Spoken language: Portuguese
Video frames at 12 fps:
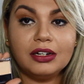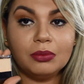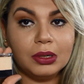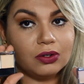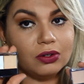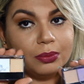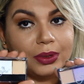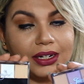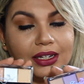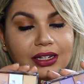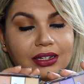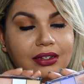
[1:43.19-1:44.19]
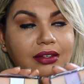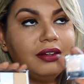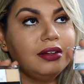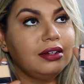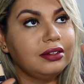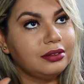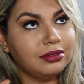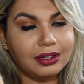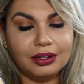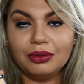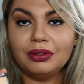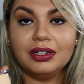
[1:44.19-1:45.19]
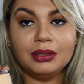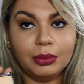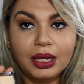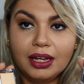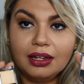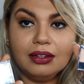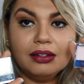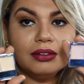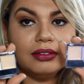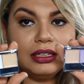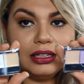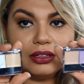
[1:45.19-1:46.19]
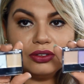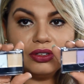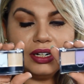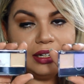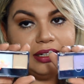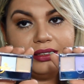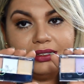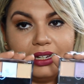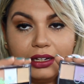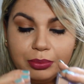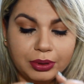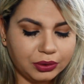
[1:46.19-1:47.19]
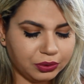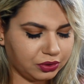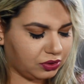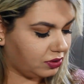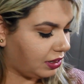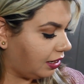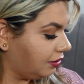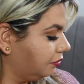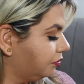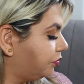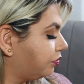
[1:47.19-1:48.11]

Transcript: É uma compra que eu amei e adorei e sempre uso, tá?